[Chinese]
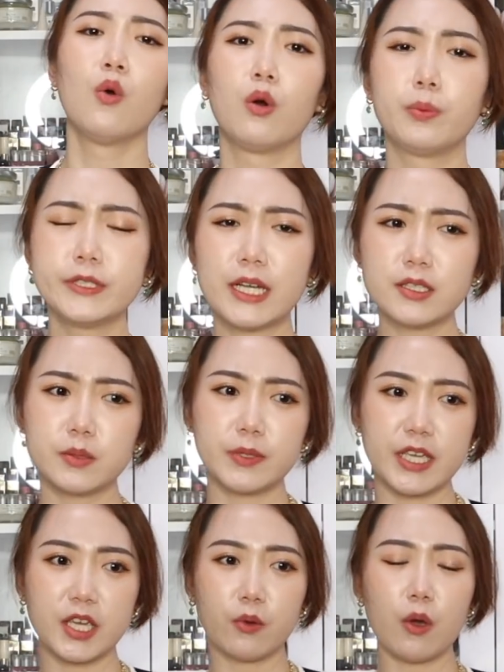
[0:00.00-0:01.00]
我不知道是不
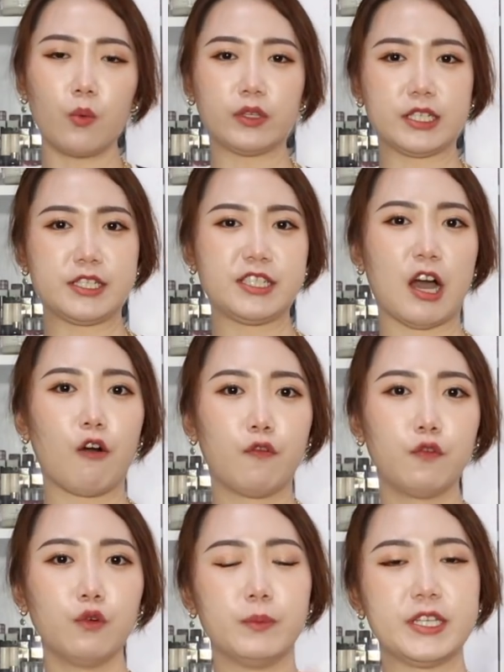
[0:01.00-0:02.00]
是因为我的小
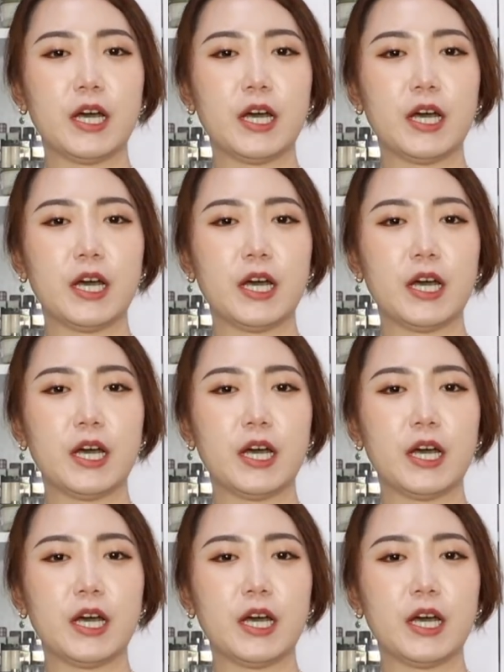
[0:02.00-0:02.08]
腹比